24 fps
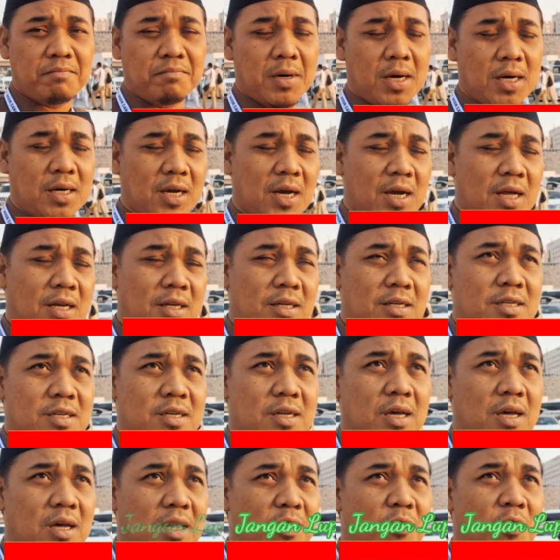
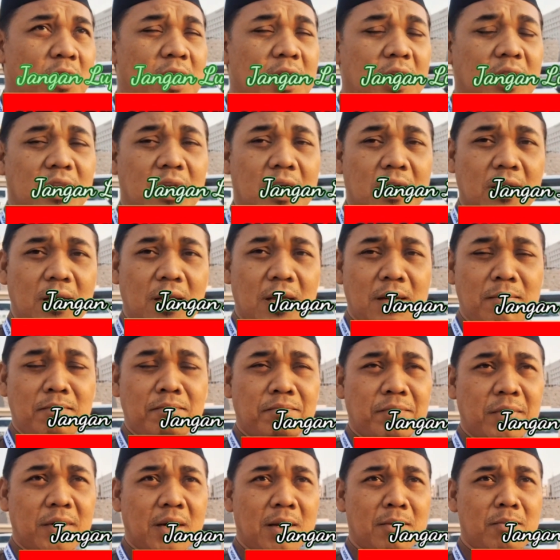Bahkan e, riwayat yang lain
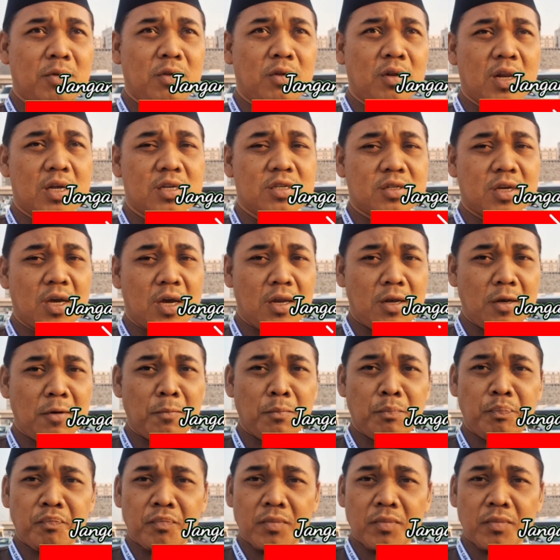pernah menjelaskan